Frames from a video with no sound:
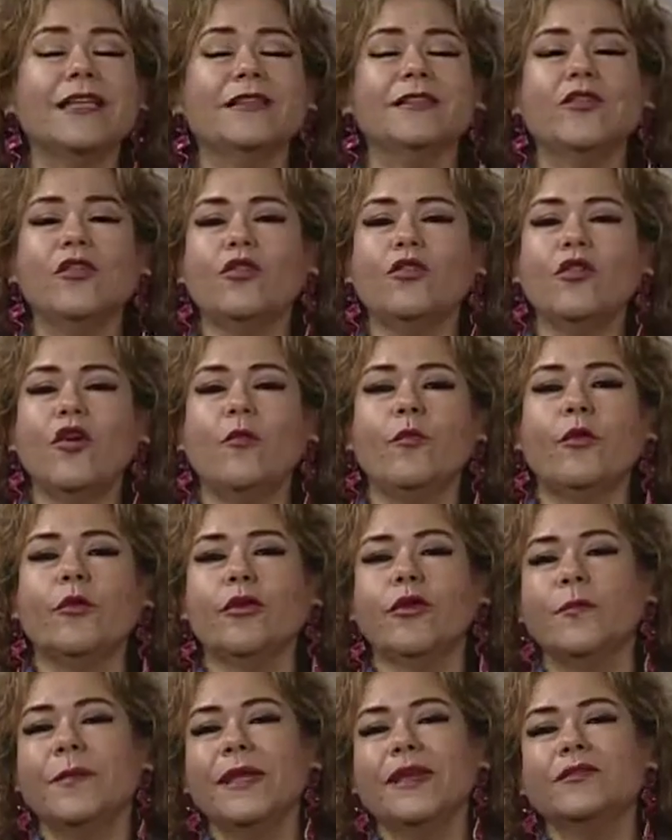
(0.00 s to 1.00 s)
No, no, por
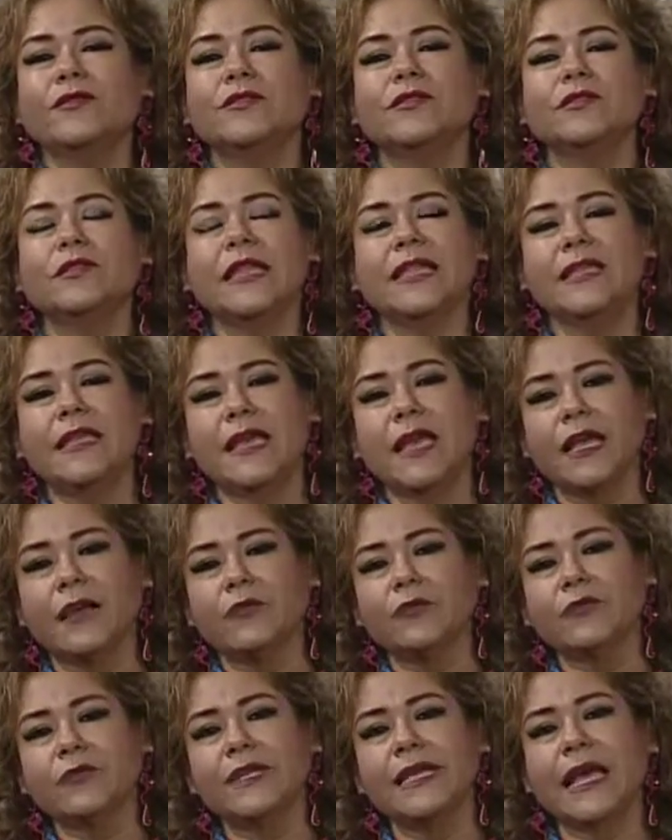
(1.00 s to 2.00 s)
lo menos dediquen
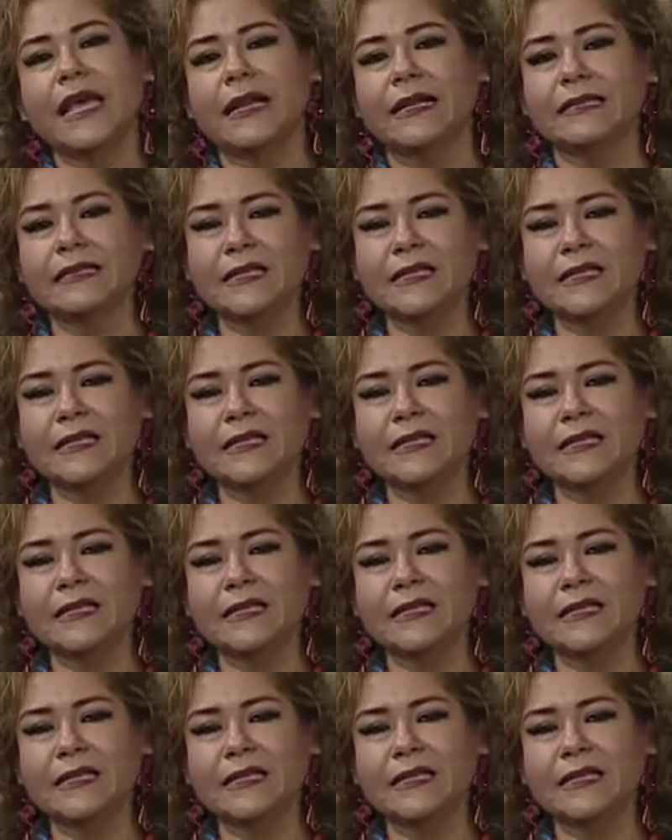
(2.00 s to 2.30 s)
un día a la